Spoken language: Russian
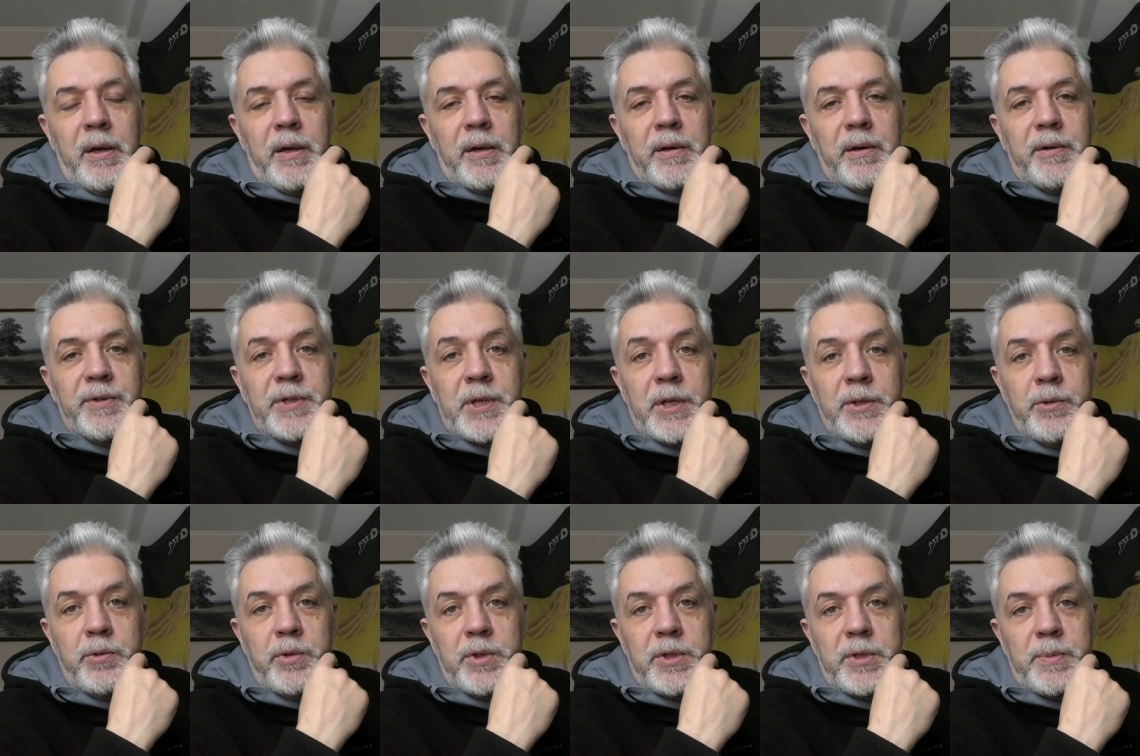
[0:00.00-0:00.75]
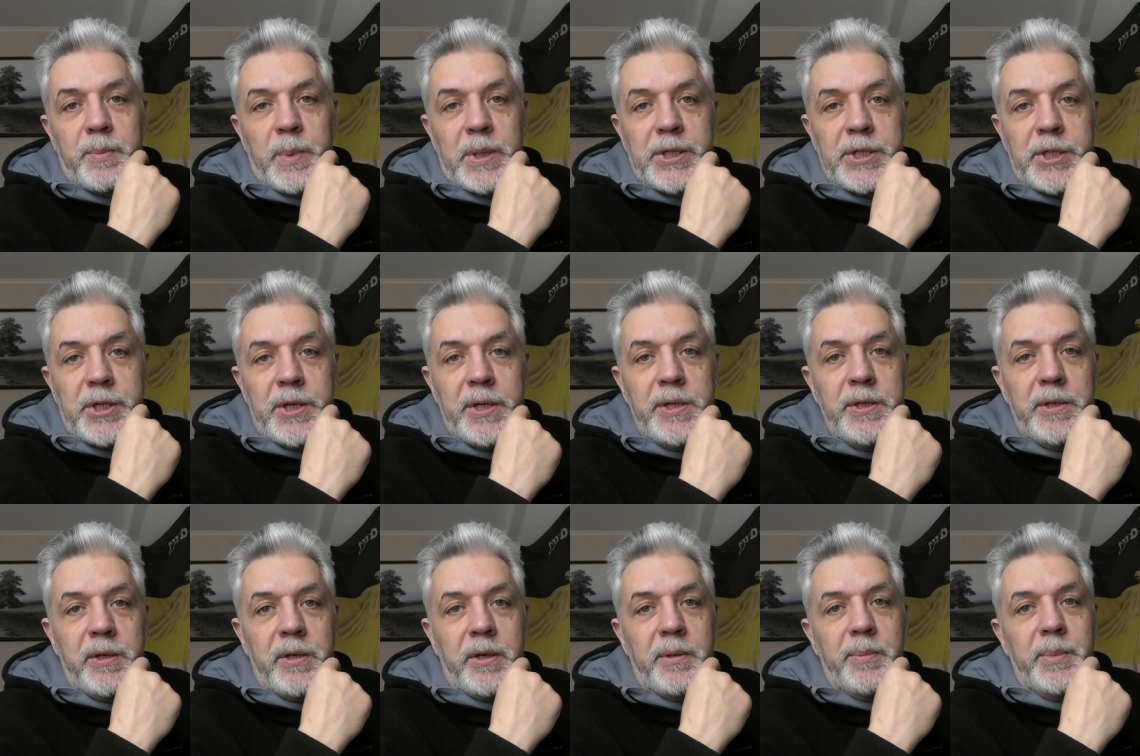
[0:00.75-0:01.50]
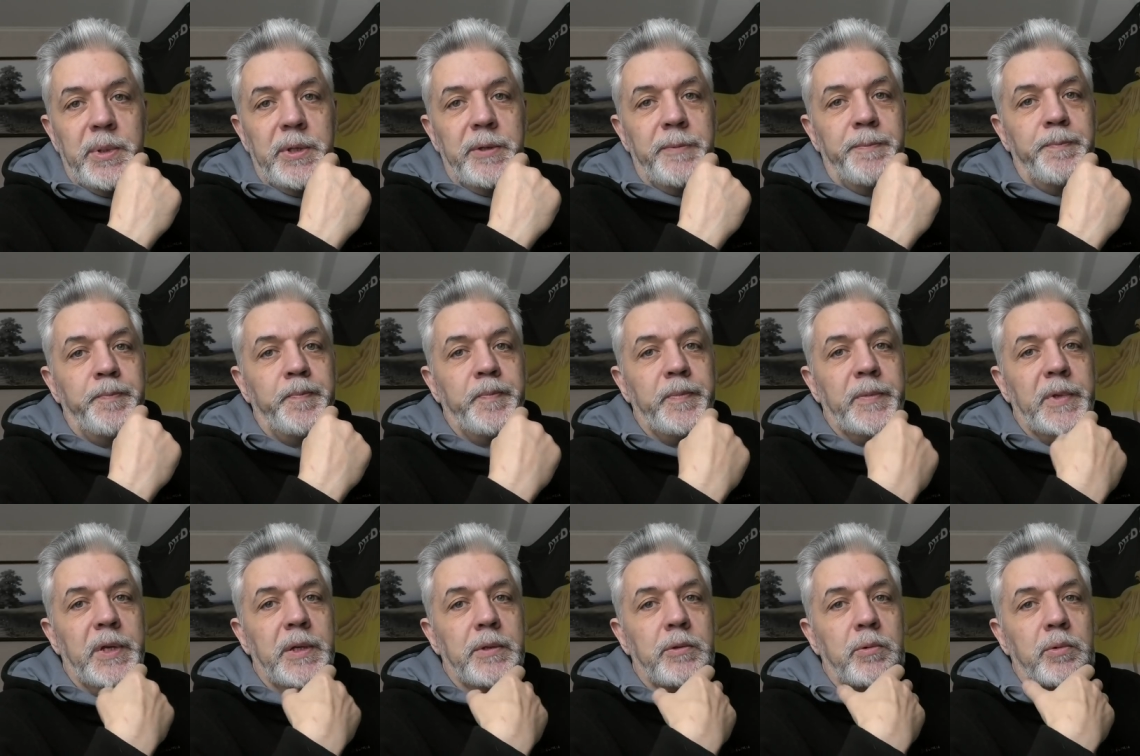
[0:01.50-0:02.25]
э, в союзе с мошенниками,
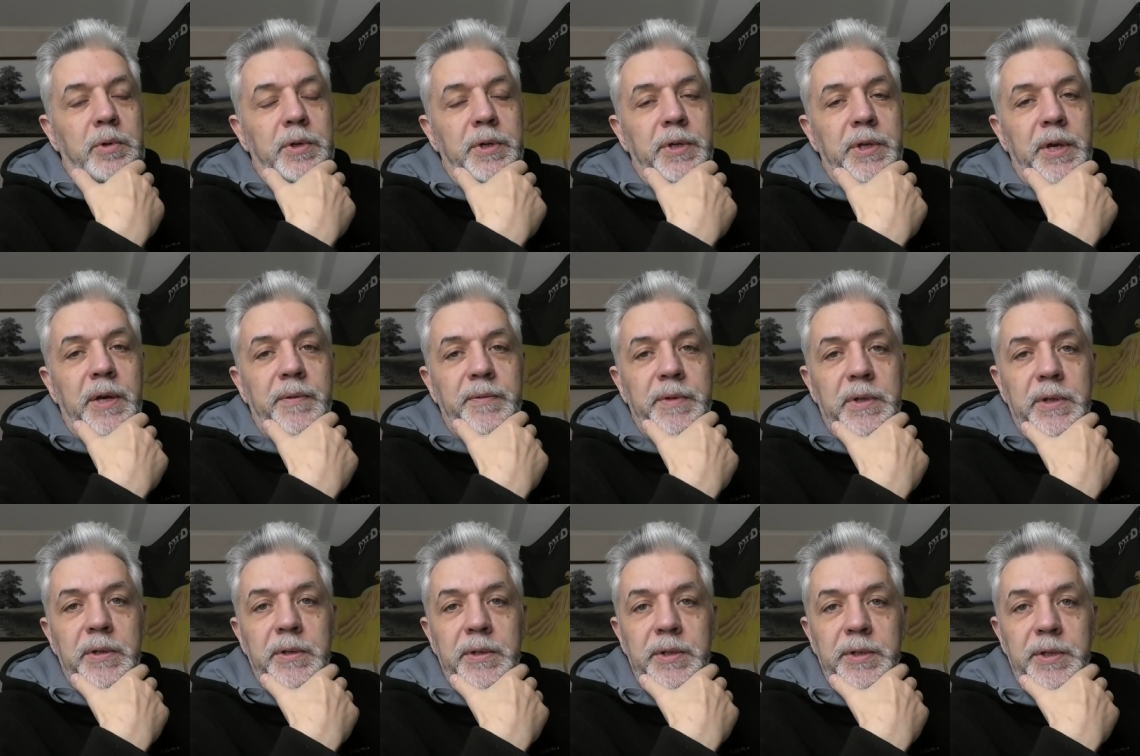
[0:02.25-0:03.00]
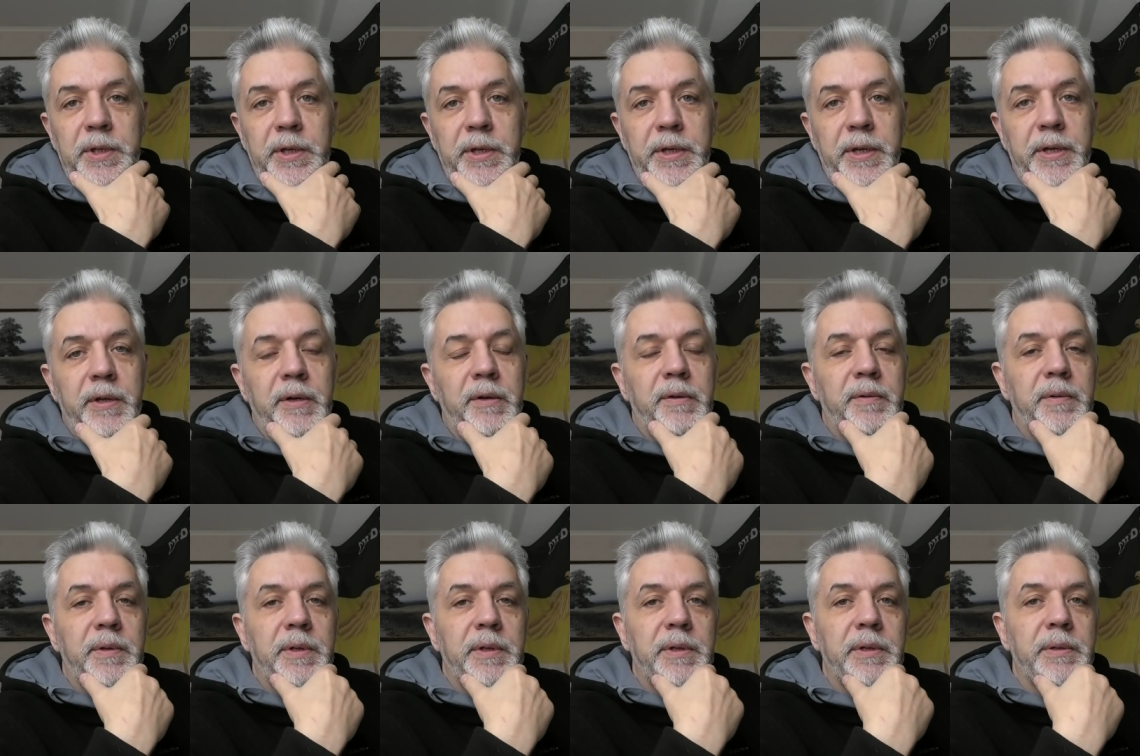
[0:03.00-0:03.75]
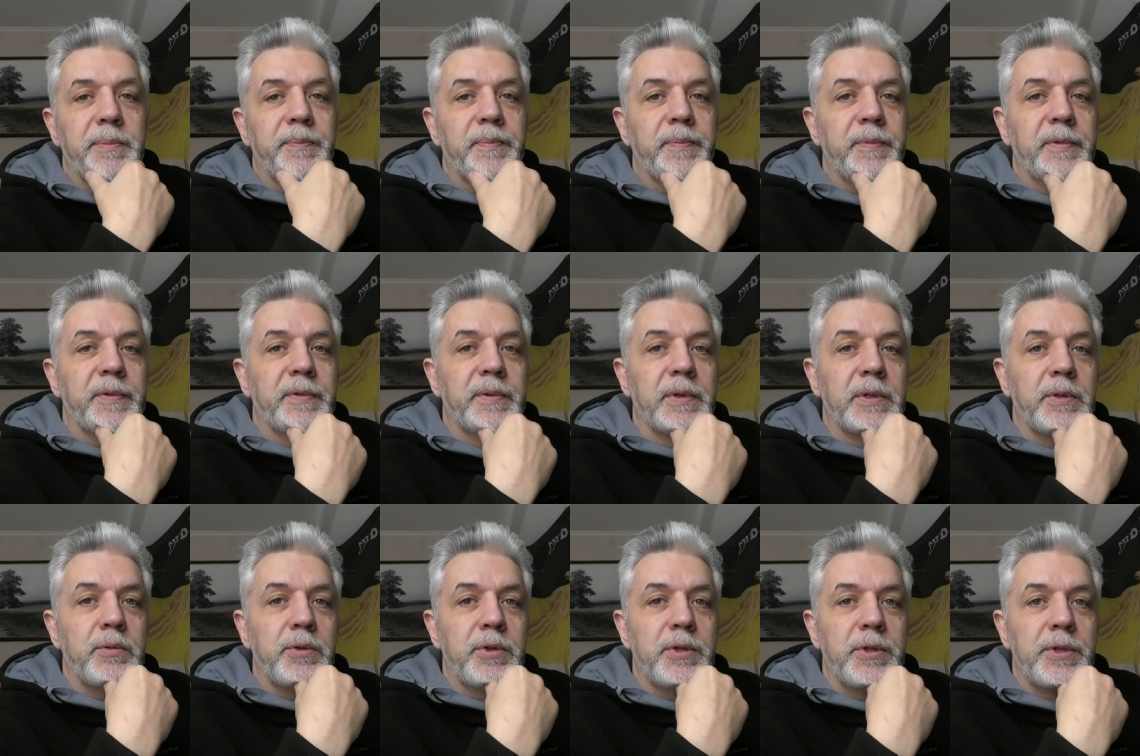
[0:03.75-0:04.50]
которые явно интегрированы в
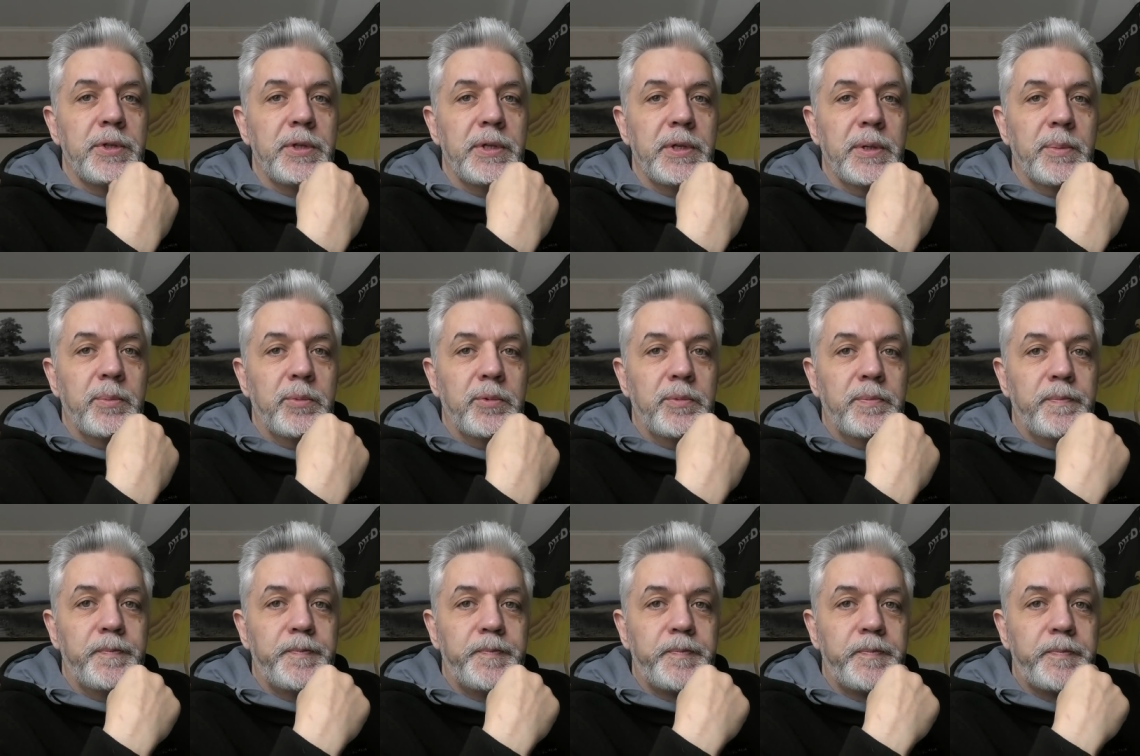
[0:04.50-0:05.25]
эту систему,